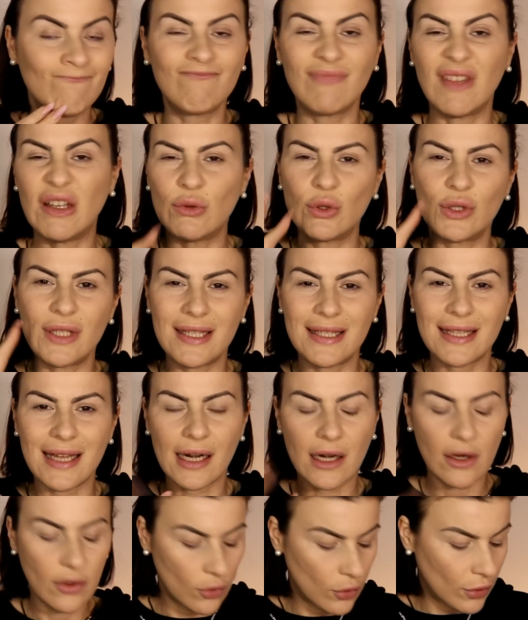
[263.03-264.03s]
devo
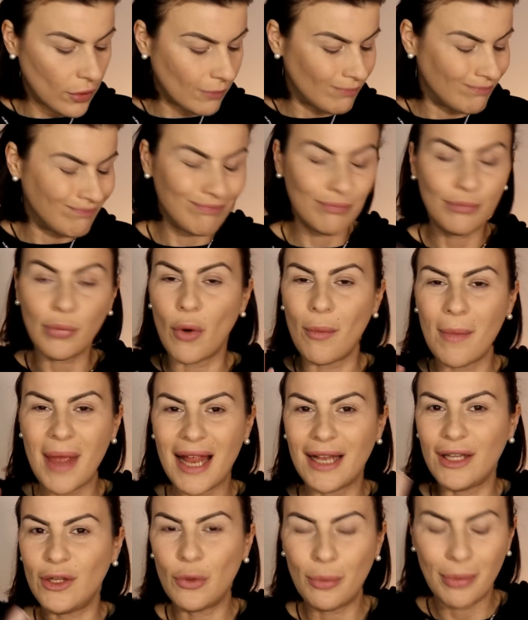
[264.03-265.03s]
testarla ancora un po'
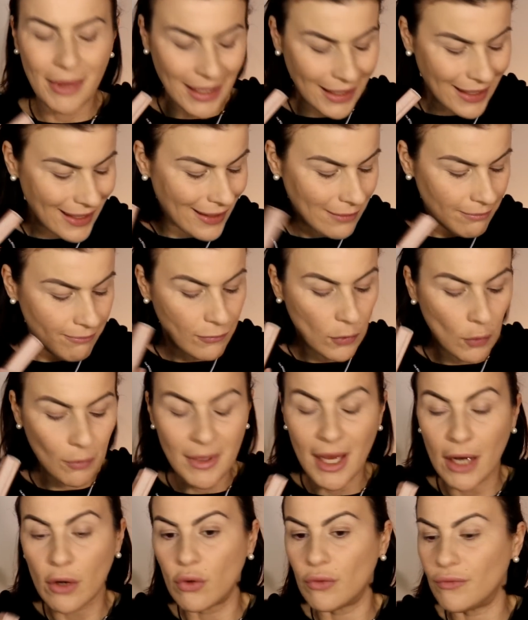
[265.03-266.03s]
meglio perché non
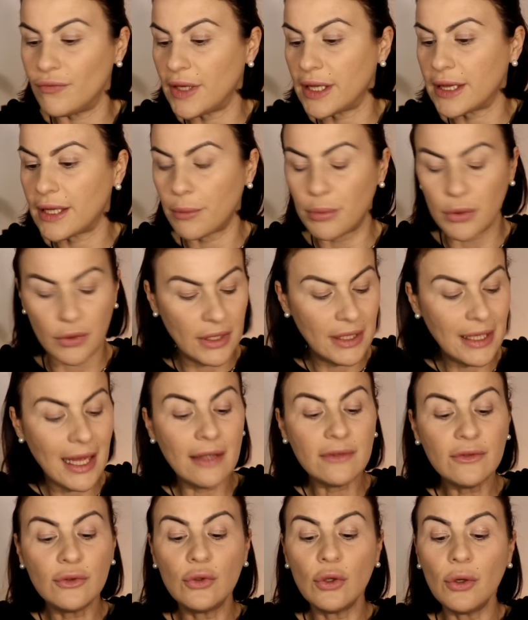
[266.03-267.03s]
mi ha convinta più di
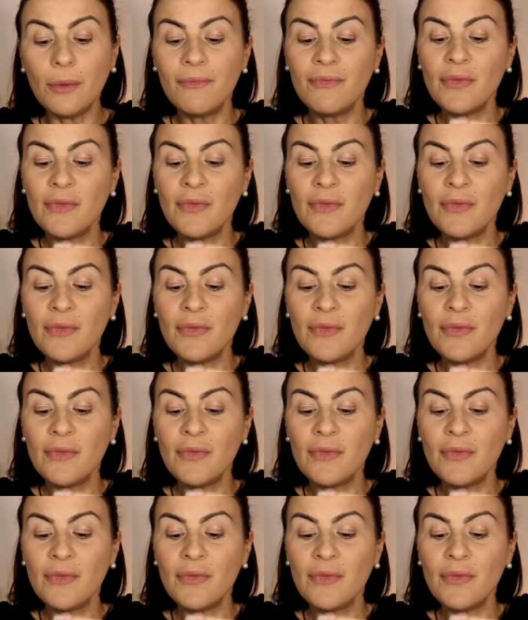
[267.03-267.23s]
tanto.